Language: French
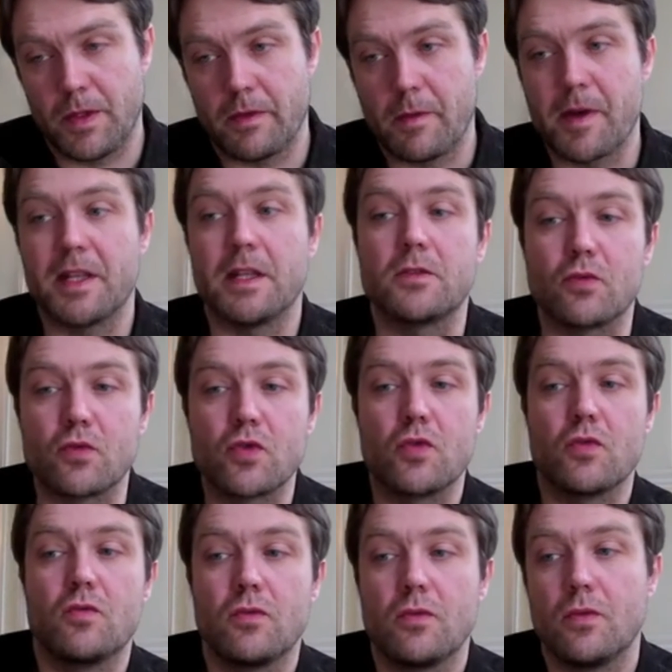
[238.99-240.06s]
n'y avait pas
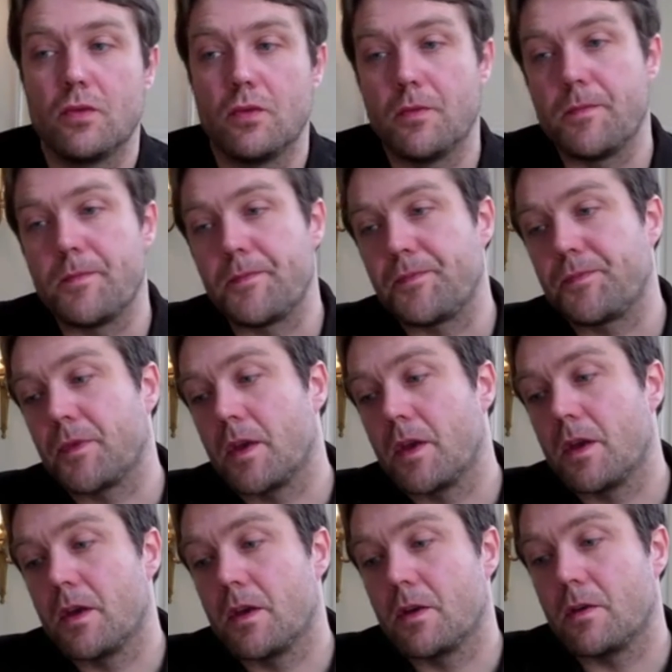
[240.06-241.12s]
d'intention
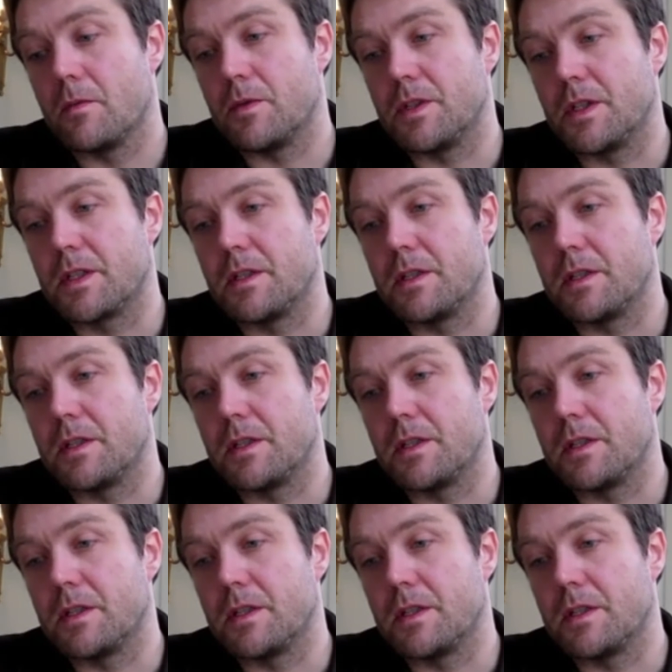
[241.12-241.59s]
euh,